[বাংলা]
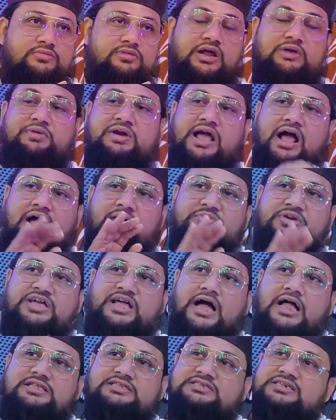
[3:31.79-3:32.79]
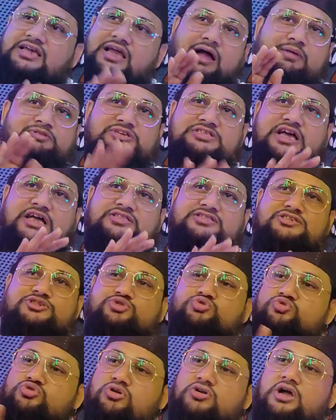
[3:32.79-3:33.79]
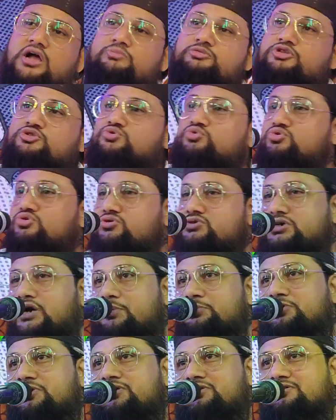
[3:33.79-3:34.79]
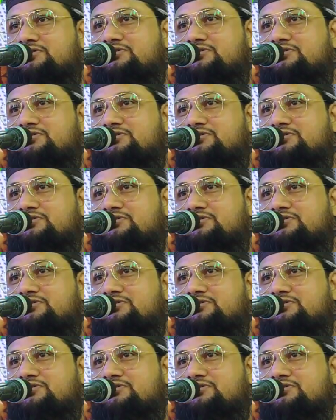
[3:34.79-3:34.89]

তার মানে আমি খাচ্ছি আমি যাচ্ছি তুইও খাবি তুইও যাবি